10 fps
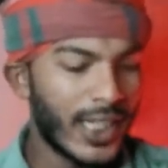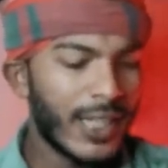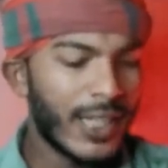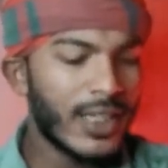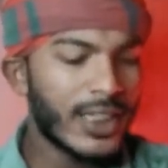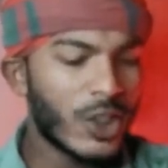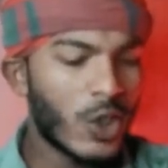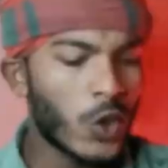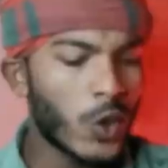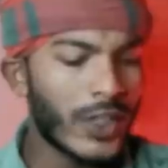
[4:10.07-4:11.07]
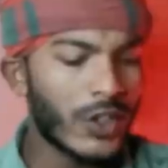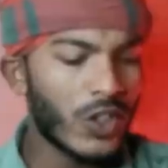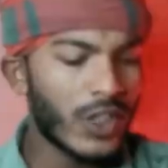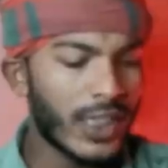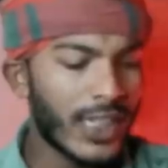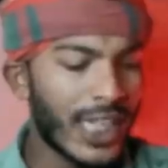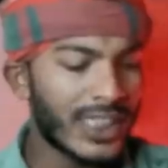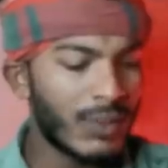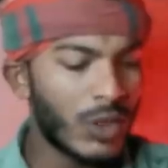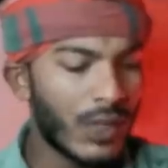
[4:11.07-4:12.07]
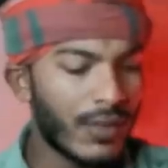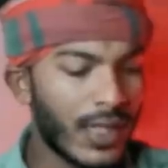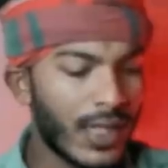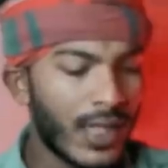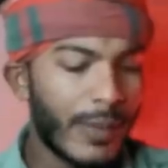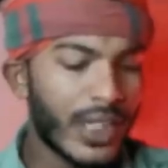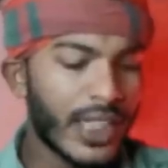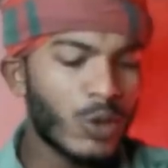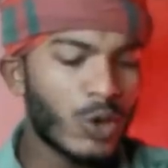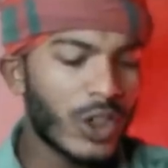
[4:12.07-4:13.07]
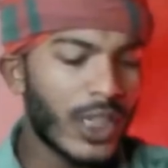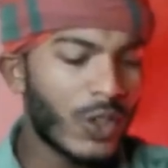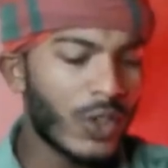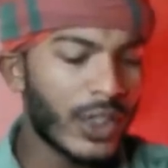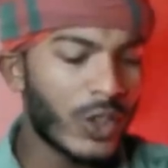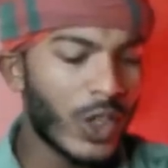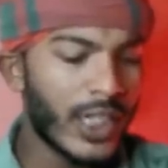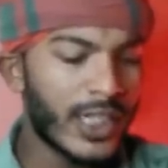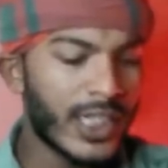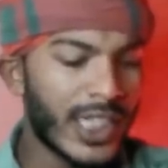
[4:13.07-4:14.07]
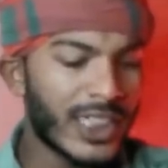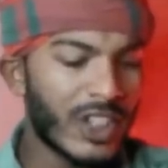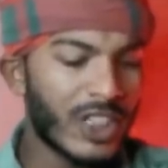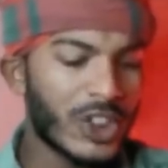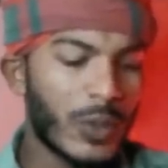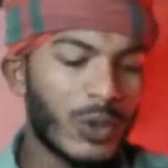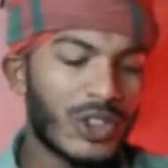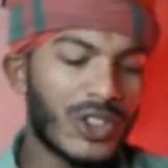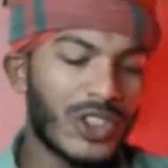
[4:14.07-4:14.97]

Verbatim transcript: লাইভে এসে কঠোর আন্দোলনের ডাক দিব আফা আপনাকে মুক্ত না করে টয়লেটে না যাওয়ার শপথ